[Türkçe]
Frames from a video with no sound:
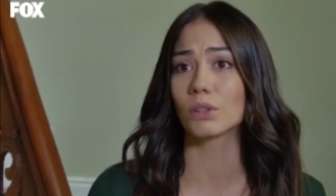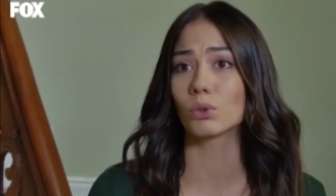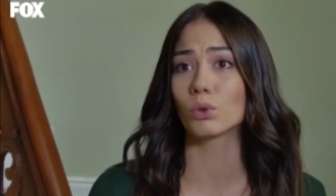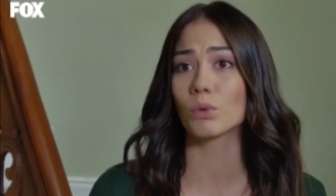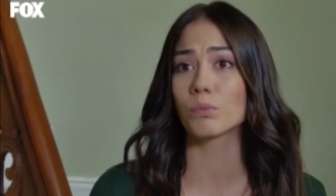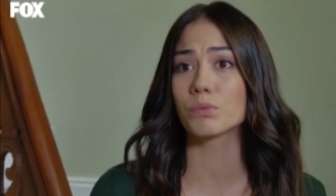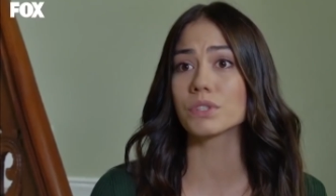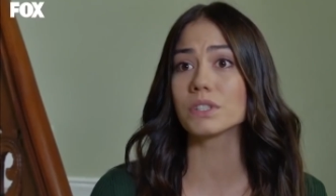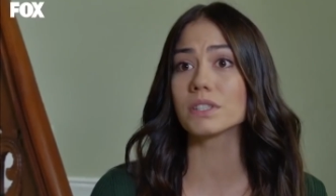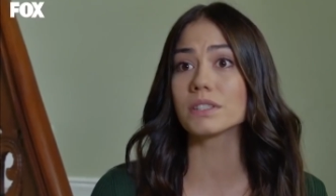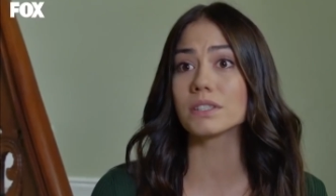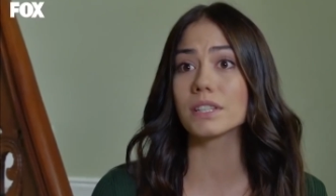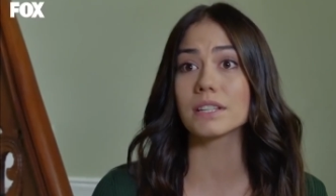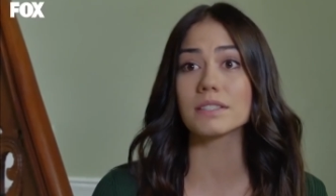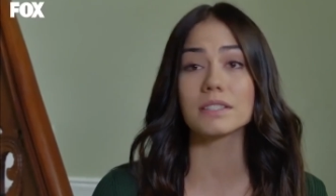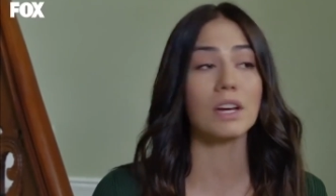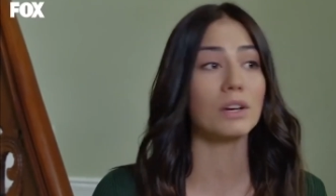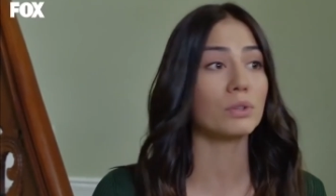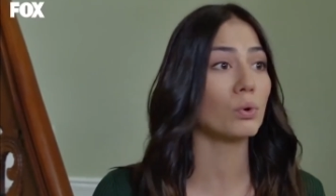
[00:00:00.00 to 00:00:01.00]
gerekiyormuş.
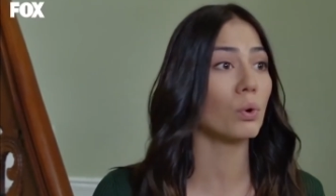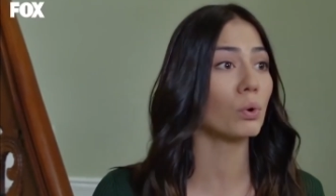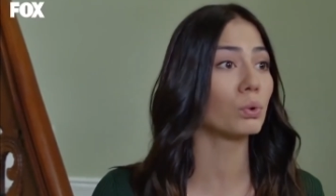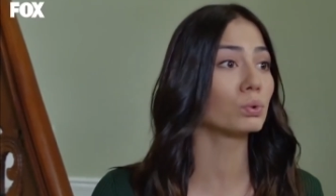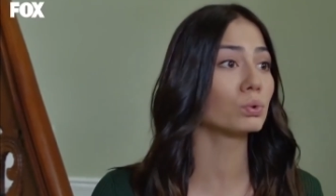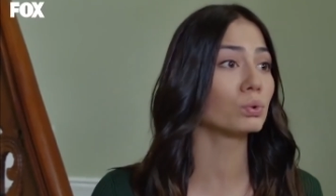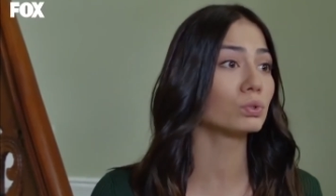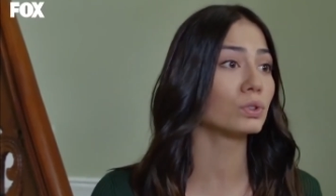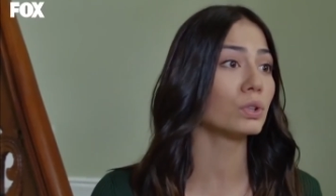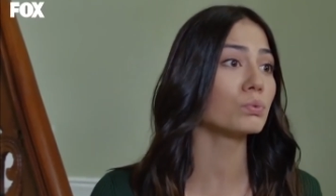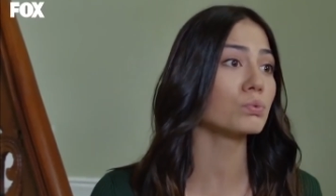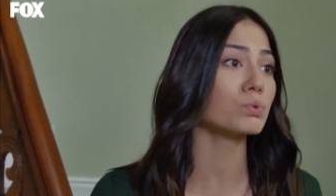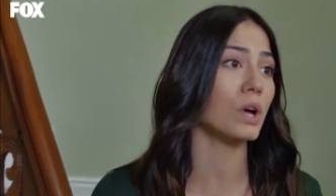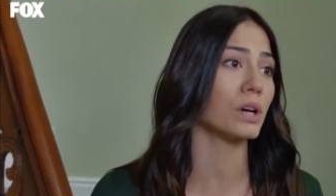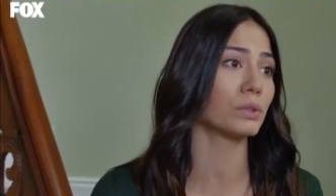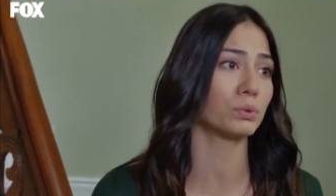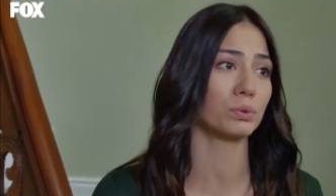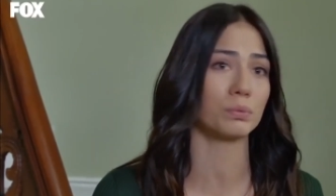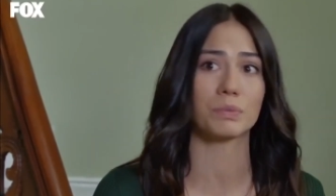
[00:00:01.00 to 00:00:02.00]
Stresten, yorgunluktan
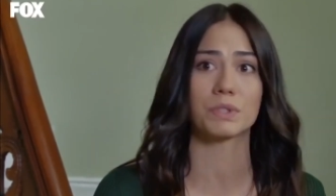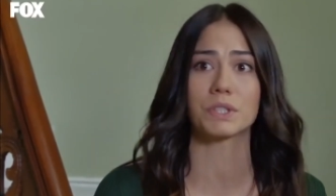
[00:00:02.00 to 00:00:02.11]
uzak